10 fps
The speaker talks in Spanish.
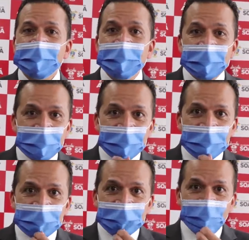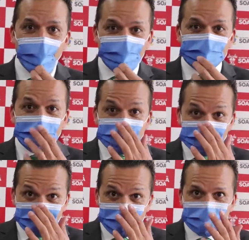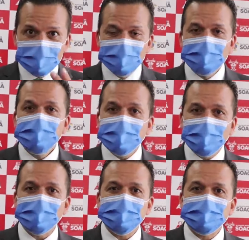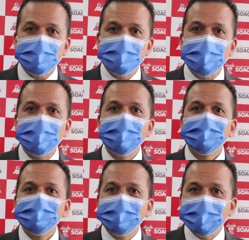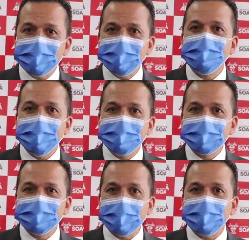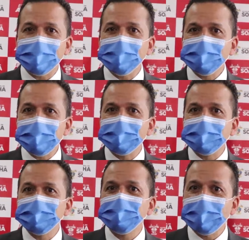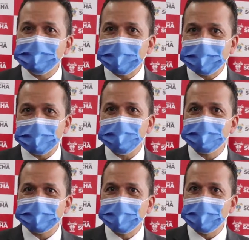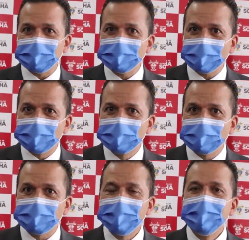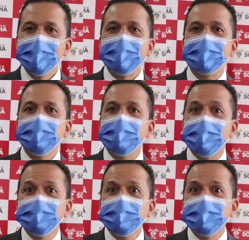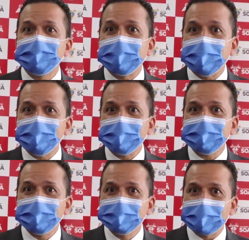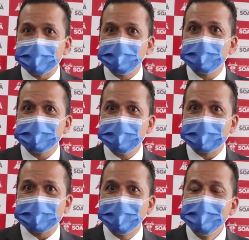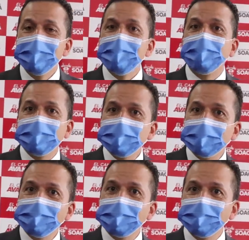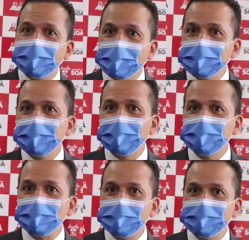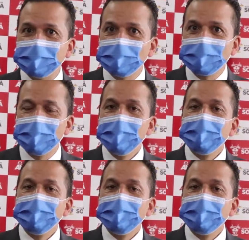la vía hasta Romeral toda la zona rural quedará pavimentada para que los campesinos puedan sacar con facilidad sus productos, para que podamos conectar a Pasca, Fusagasugás y Baté por una vía diferente a la autopista sur.